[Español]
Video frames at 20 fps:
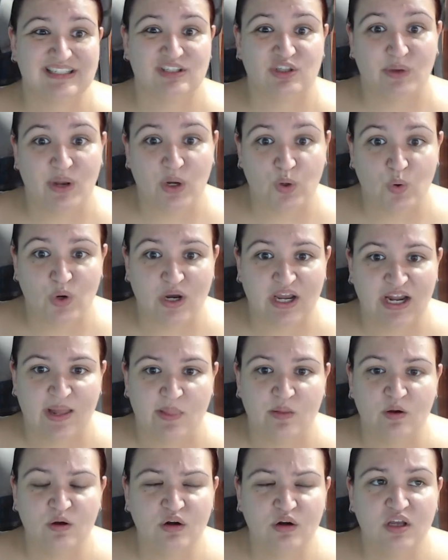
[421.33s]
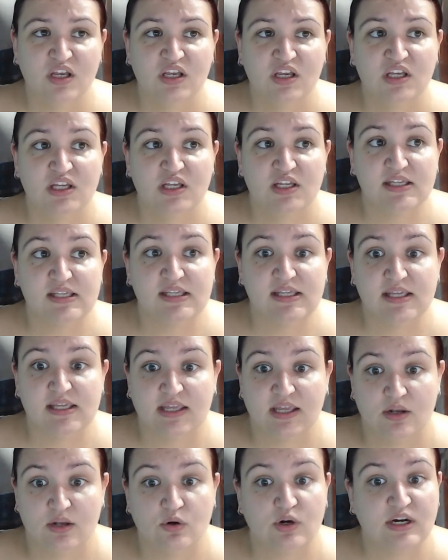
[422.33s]
el congelador. Y
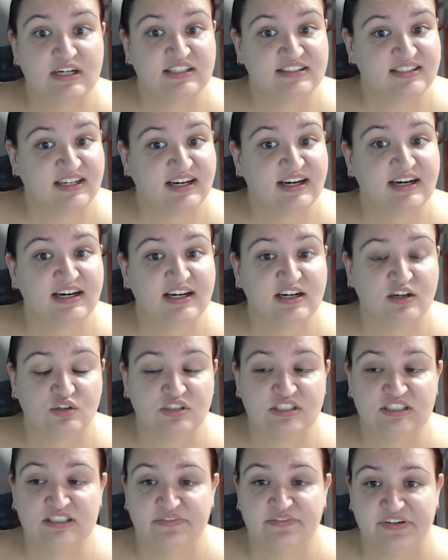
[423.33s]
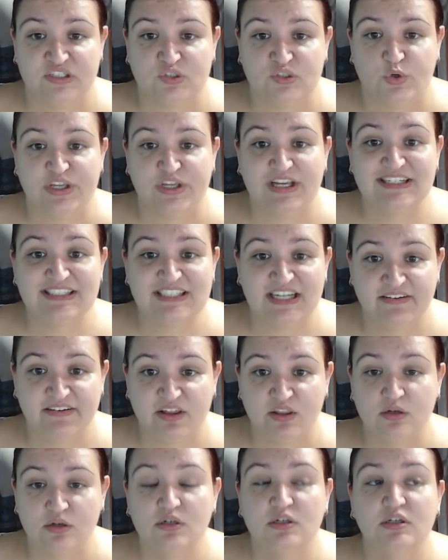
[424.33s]
quiero gastar cosas de fresco. Y al
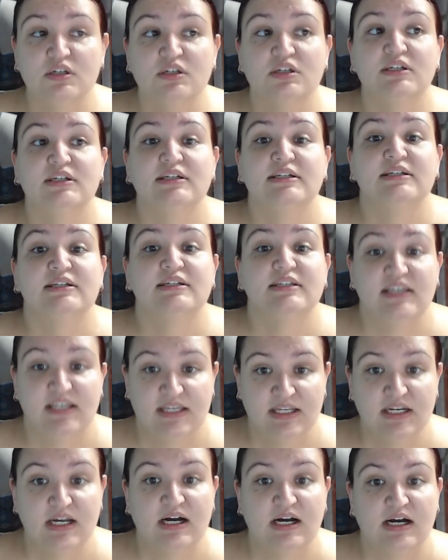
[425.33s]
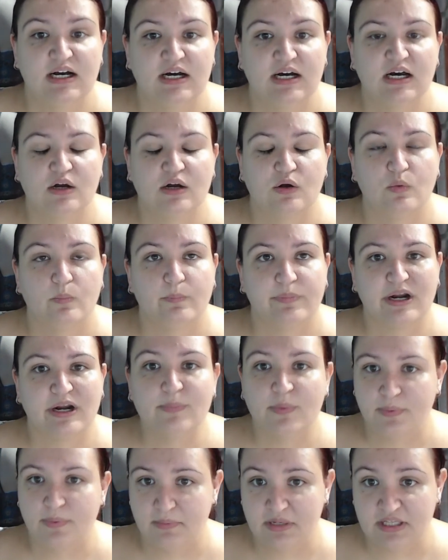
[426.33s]
sábado ir a, comprar
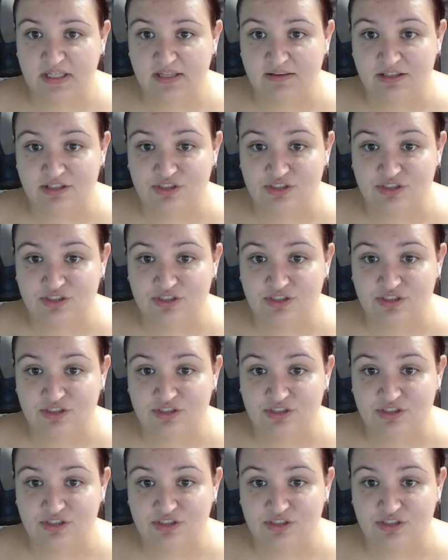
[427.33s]
propiamente dicho.